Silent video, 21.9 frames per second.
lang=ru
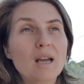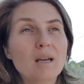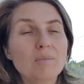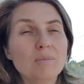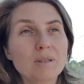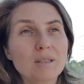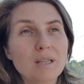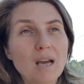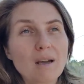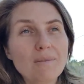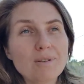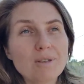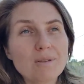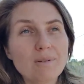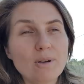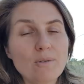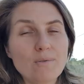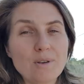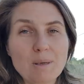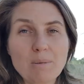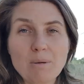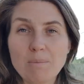была в
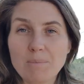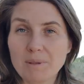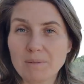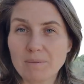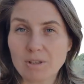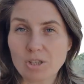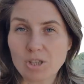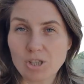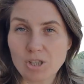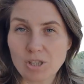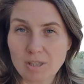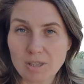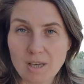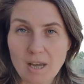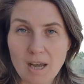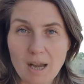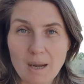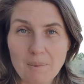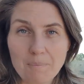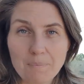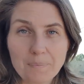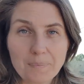свое время
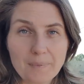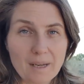превращена